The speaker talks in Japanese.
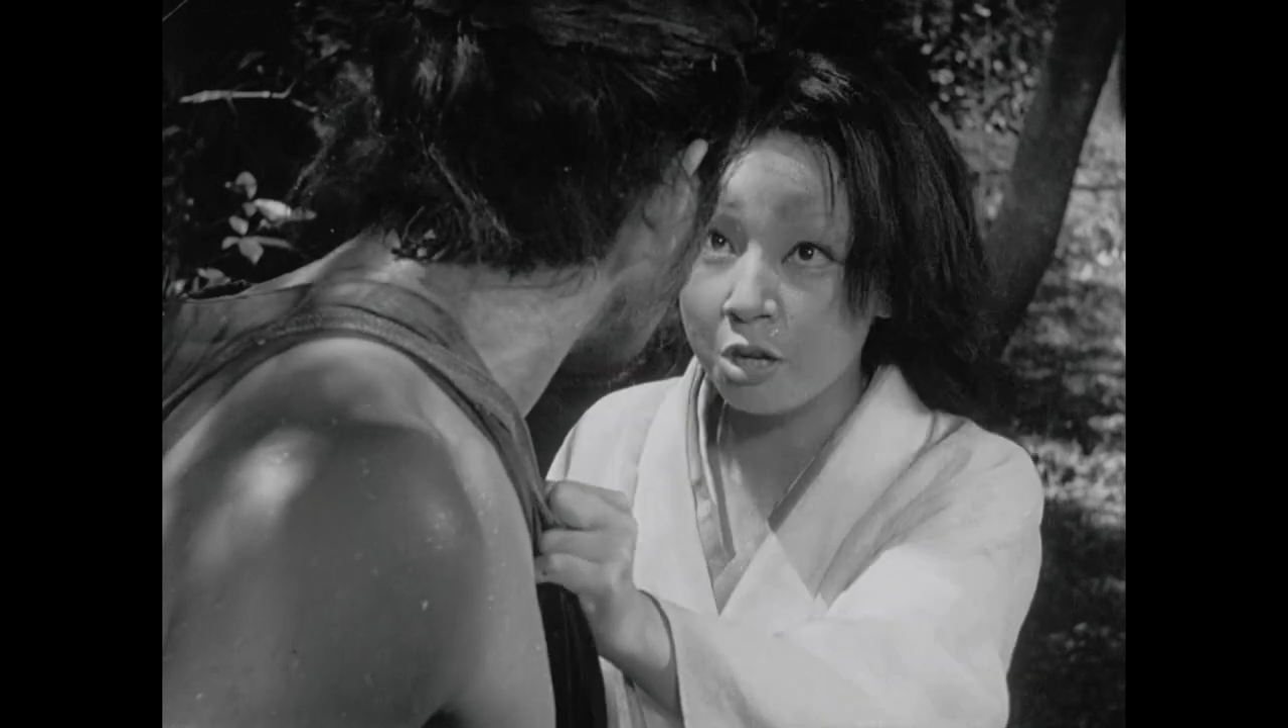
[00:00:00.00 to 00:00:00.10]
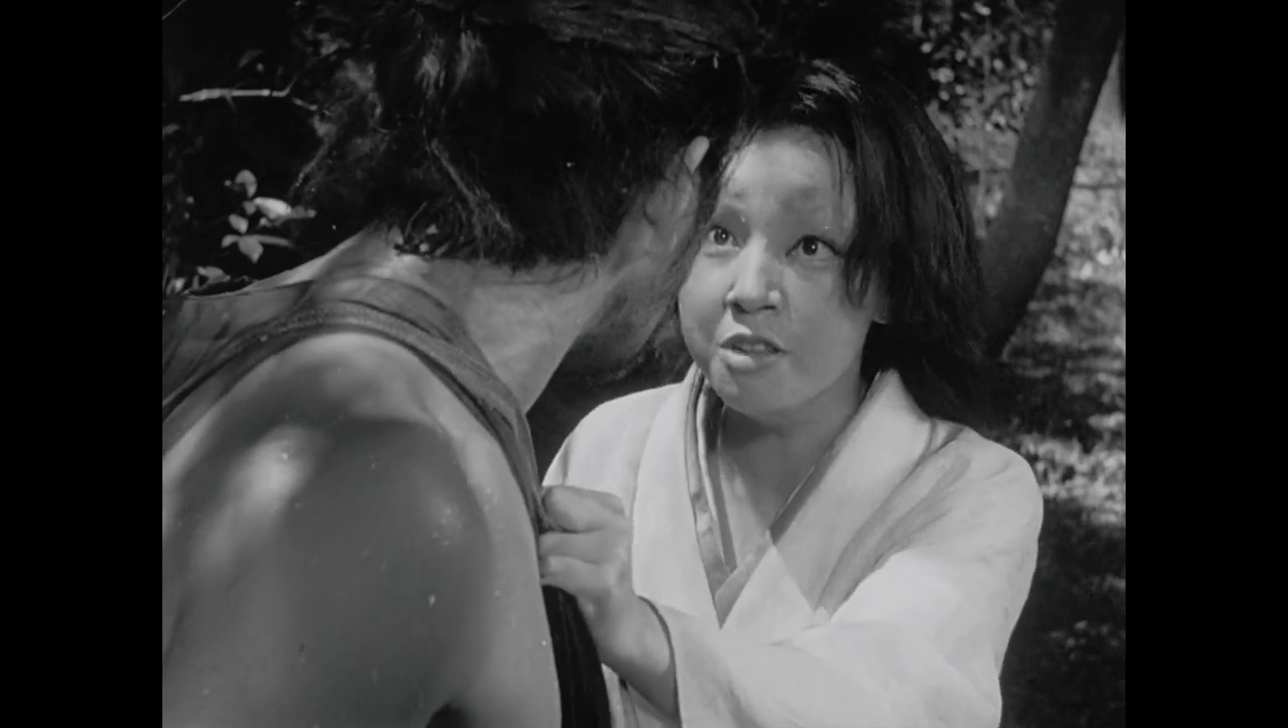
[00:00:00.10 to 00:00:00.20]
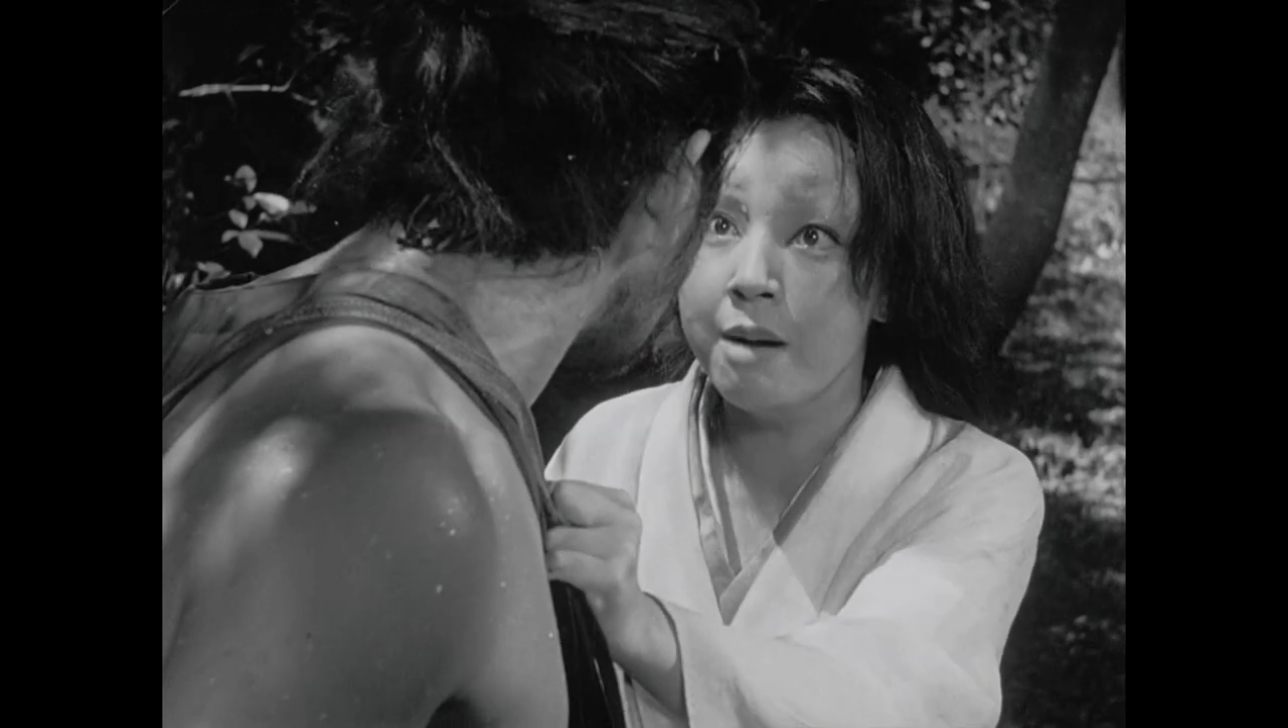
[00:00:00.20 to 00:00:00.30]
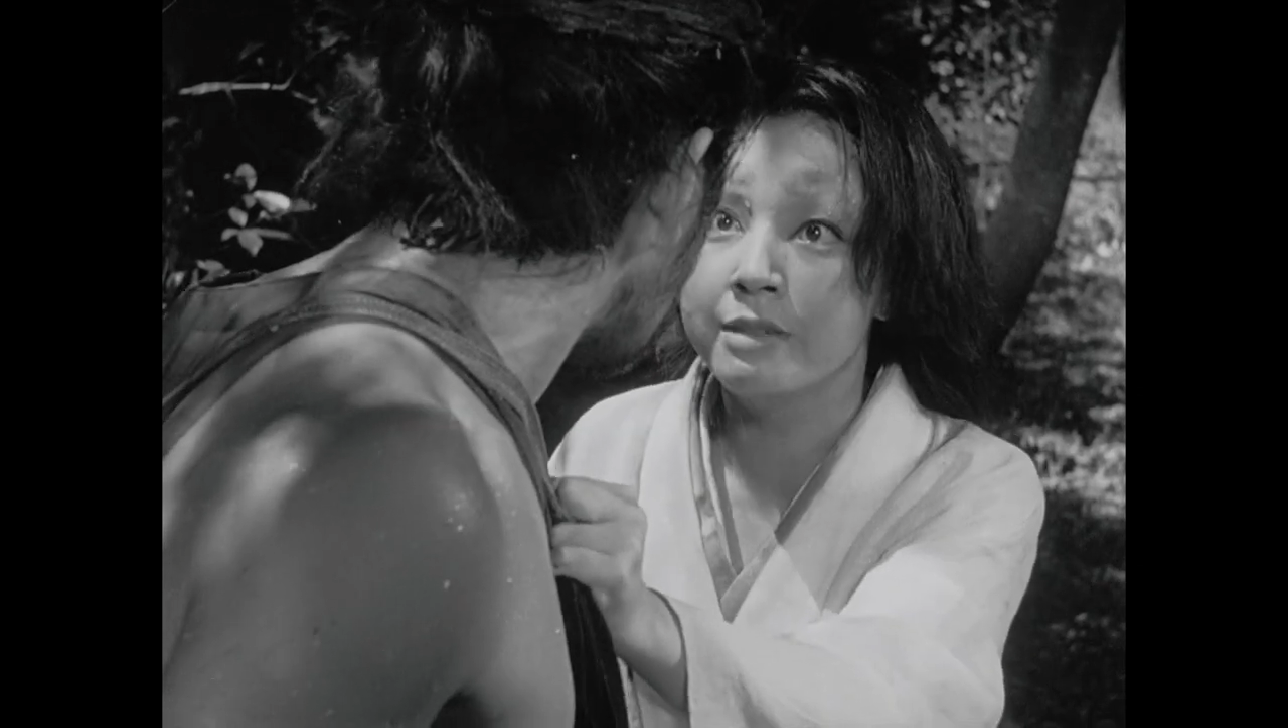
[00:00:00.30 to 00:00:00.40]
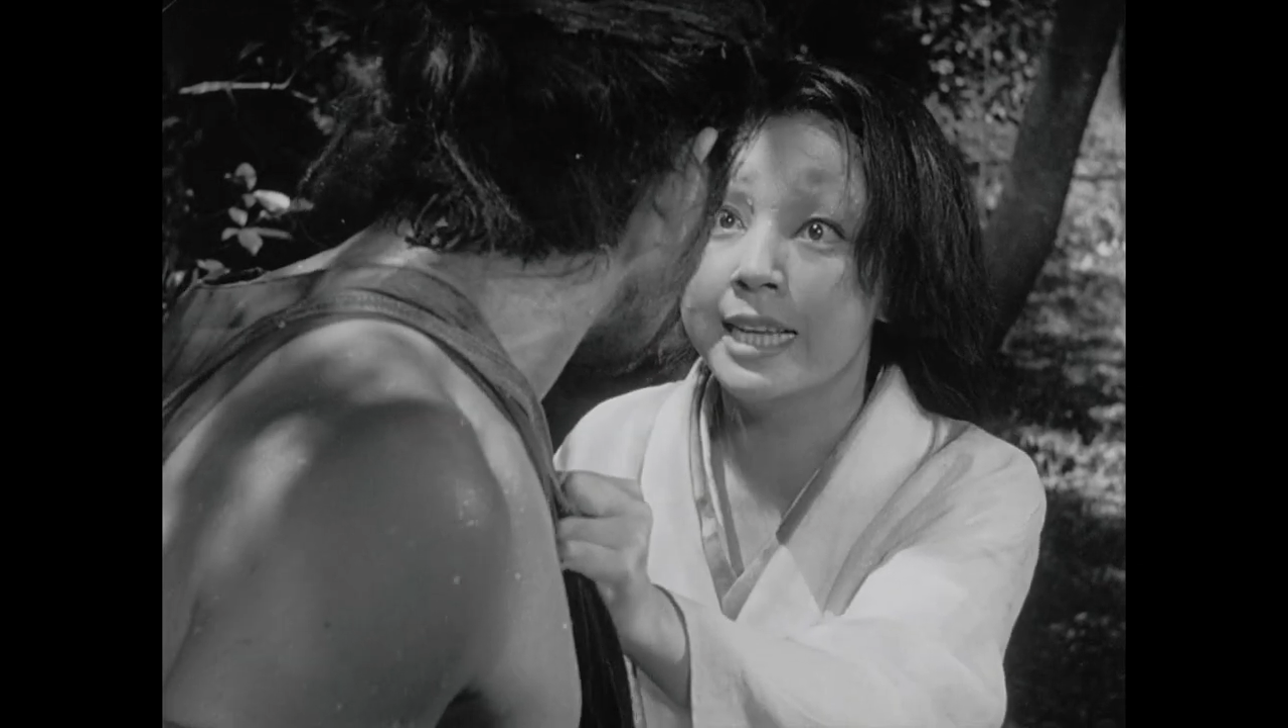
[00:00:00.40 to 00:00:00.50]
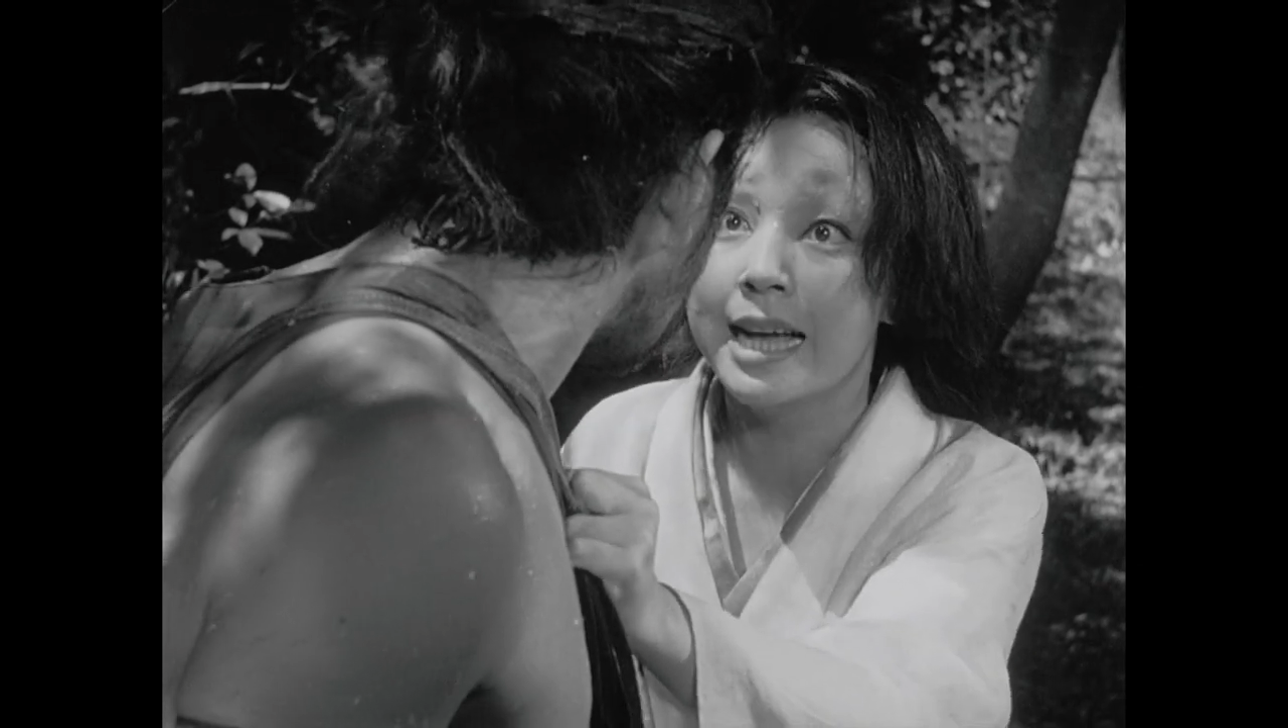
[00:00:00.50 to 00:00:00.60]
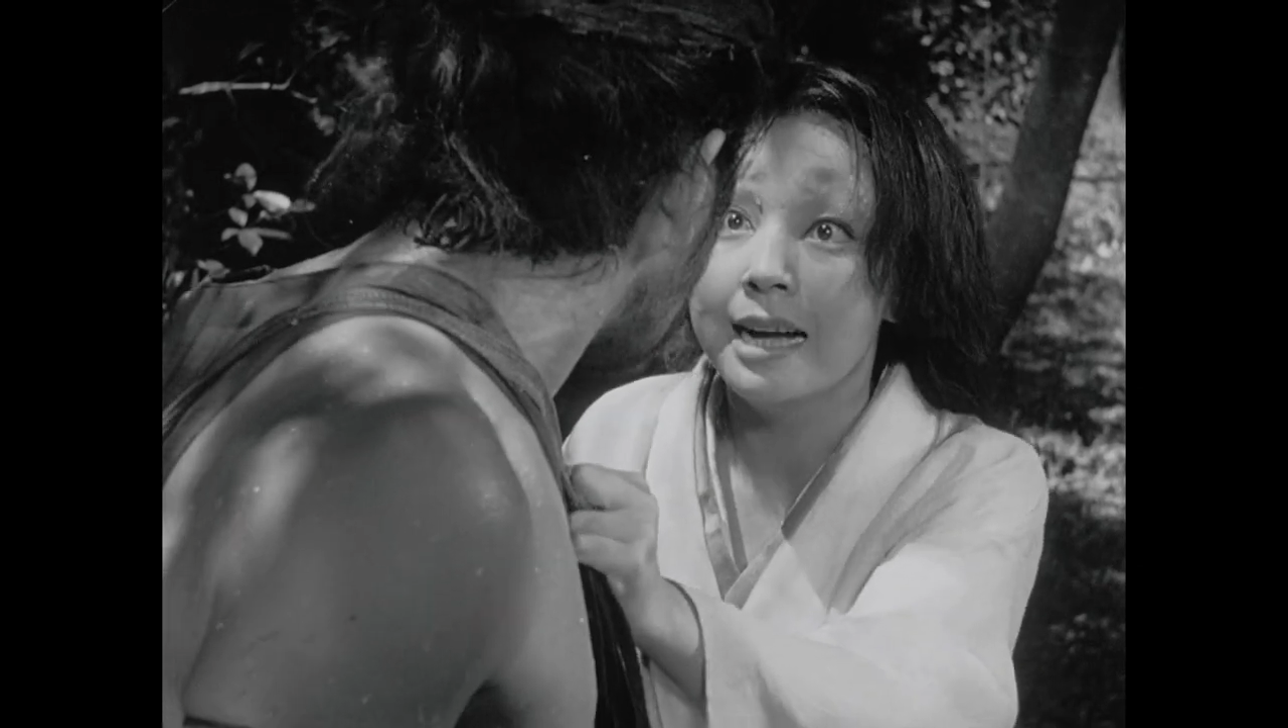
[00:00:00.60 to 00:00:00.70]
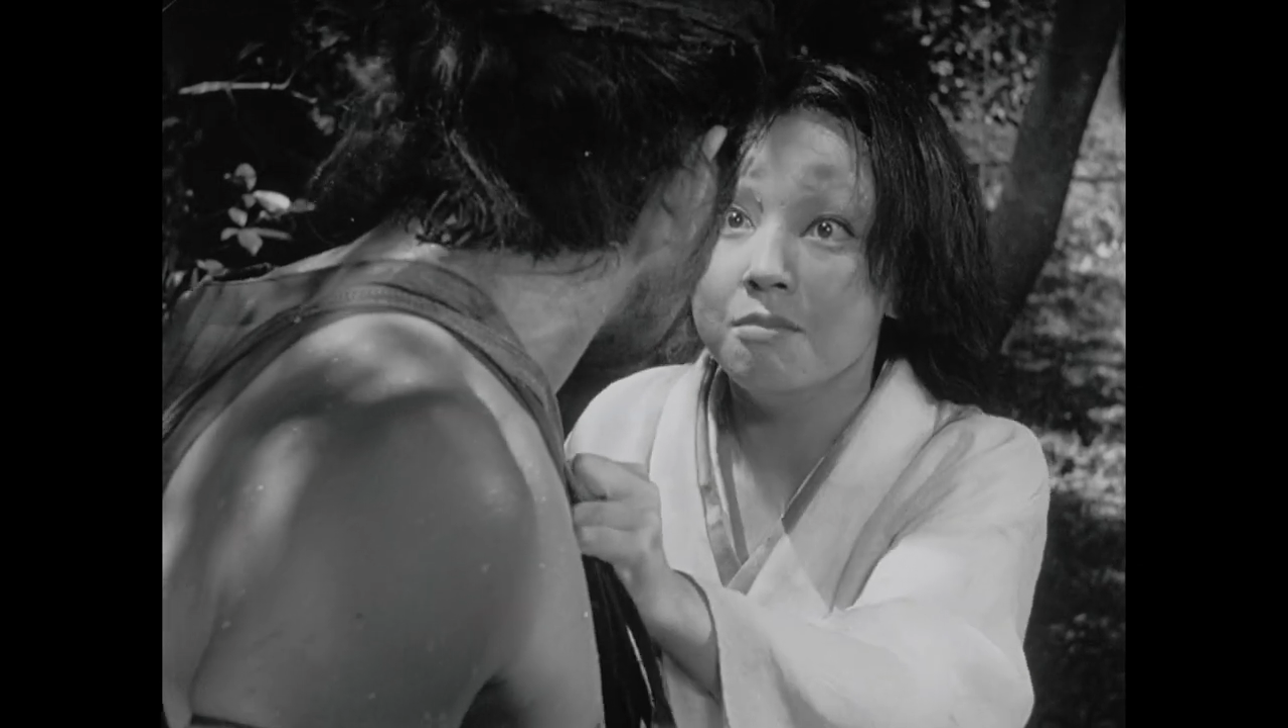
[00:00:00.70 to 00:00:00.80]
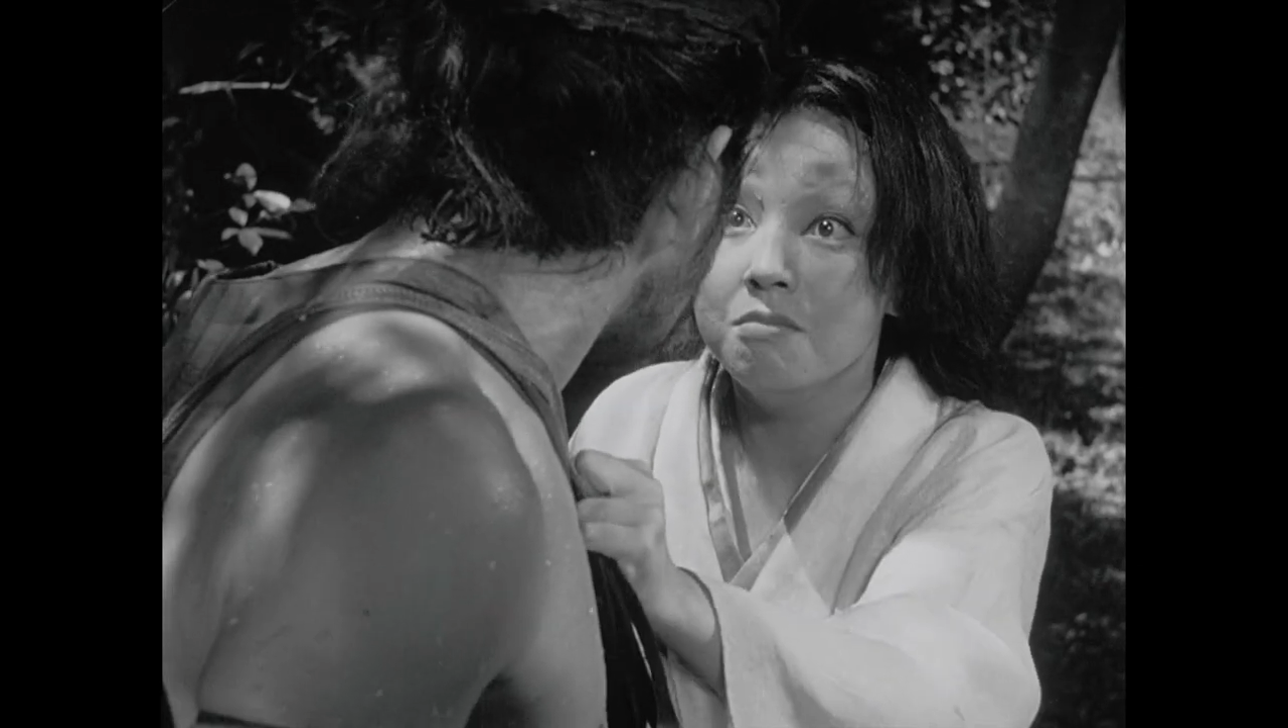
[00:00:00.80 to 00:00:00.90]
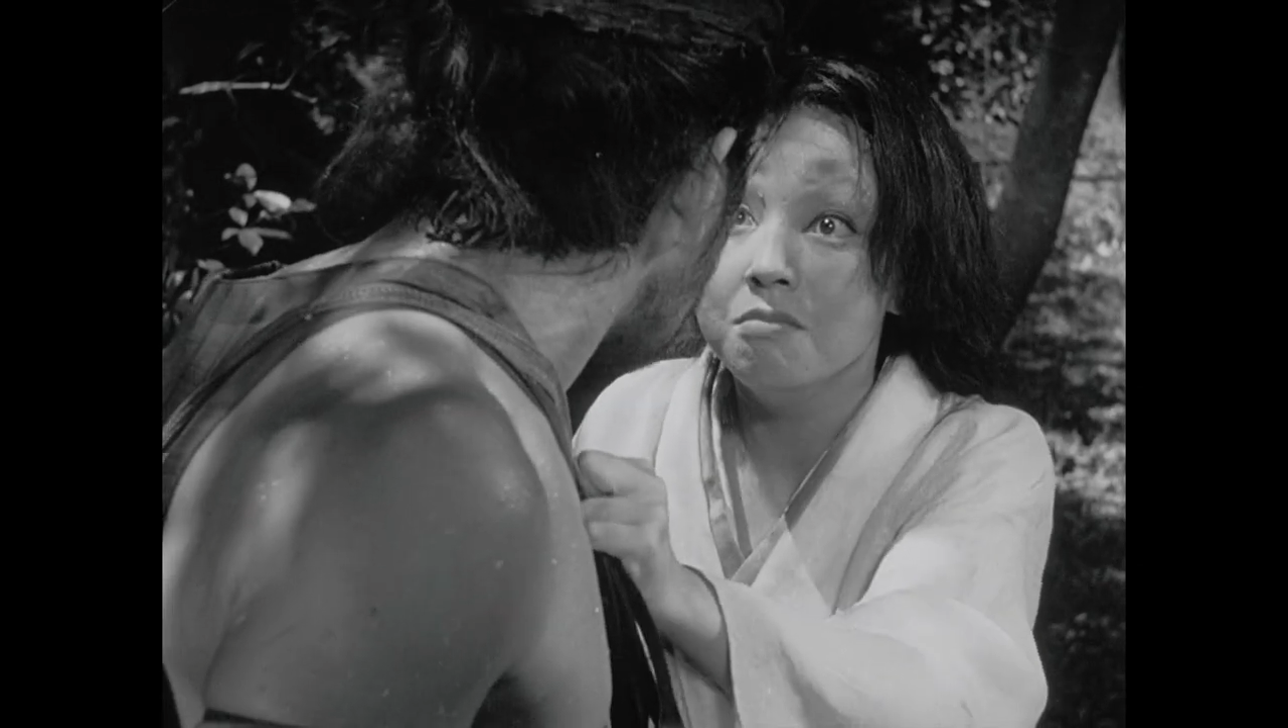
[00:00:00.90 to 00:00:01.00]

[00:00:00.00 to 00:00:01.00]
どんな無茶な